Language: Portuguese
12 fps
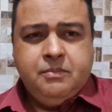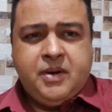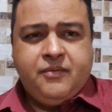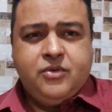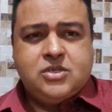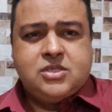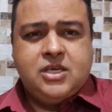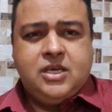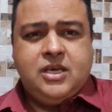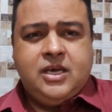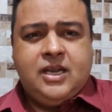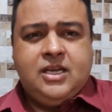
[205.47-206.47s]
para
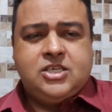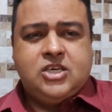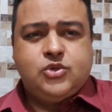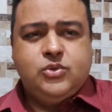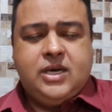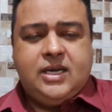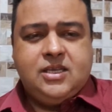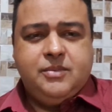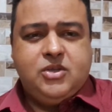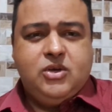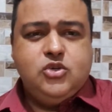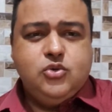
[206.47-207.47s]
você ela te ajudar
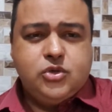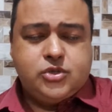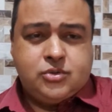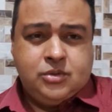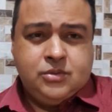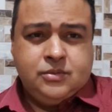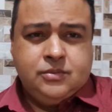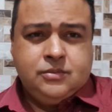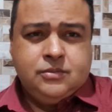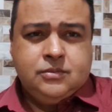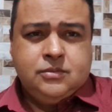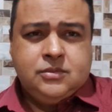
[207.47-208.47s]
também não é justo.
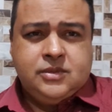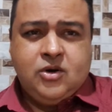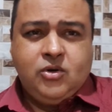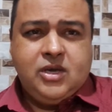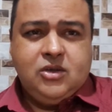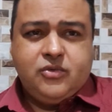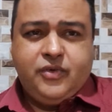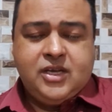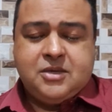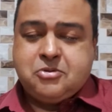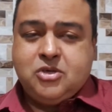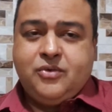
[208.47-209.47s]
Não que eu estou
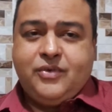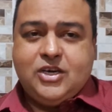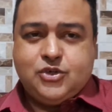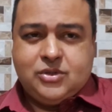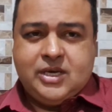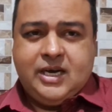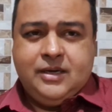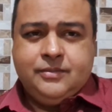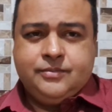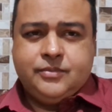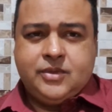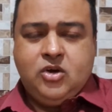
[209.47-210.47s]
falando que a pessoa não vai
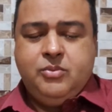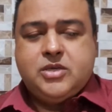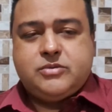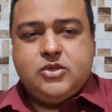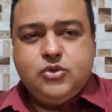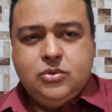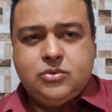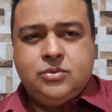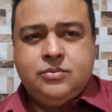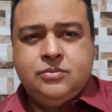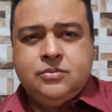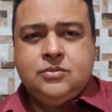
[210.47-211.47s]
ajudar, eu mesmo ajudo.
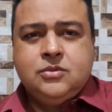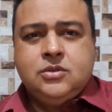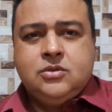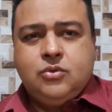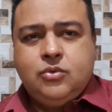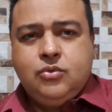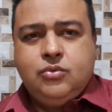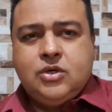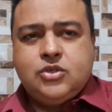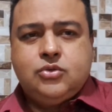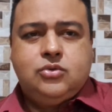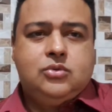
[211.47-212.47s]
Um
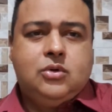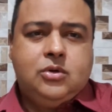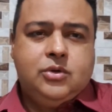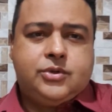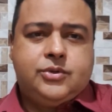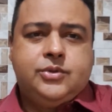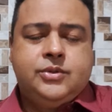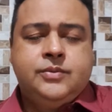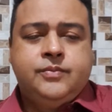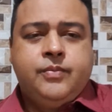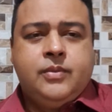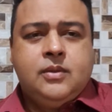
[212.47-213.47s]
ajuda o outro
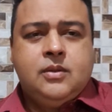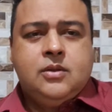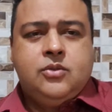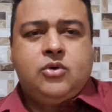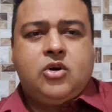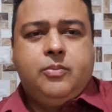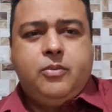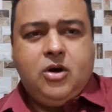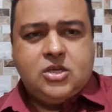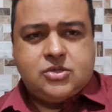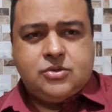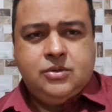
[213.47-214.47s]
no que eu
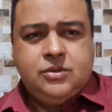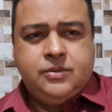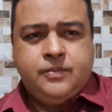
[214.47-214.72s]
posso.